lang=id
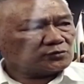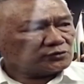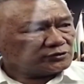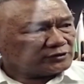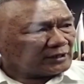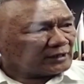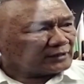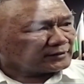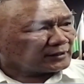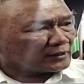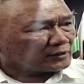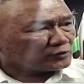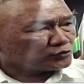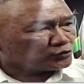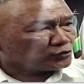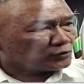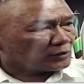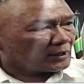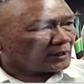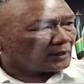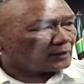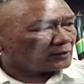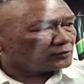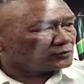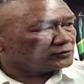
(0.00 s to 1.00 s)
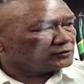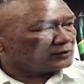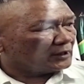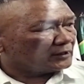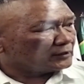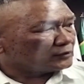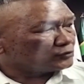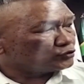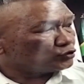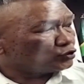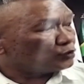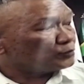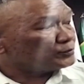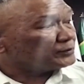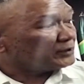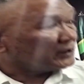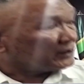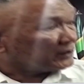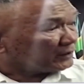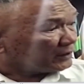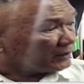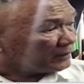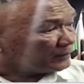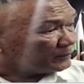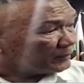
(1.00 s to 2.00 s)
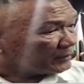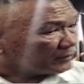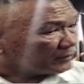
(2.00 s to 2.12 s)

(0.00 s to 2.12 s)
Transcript: hujan yang curah hujannya cukup tinggi.